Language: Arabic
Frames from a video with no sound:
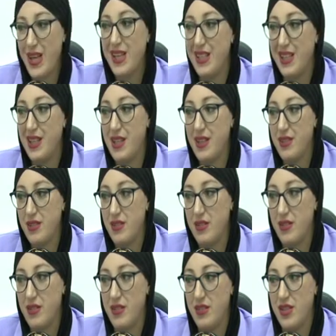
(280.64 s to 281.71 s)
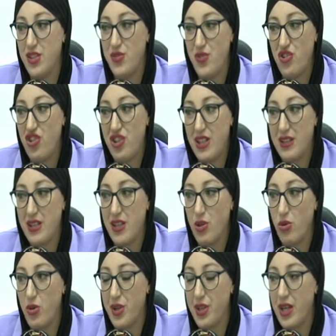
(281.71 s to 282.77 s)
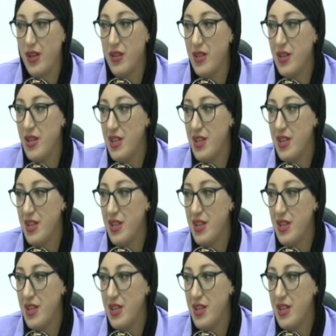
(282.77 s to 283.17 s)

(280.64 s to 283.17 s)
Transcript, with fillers: اين لان تفيشي تي دايغورنا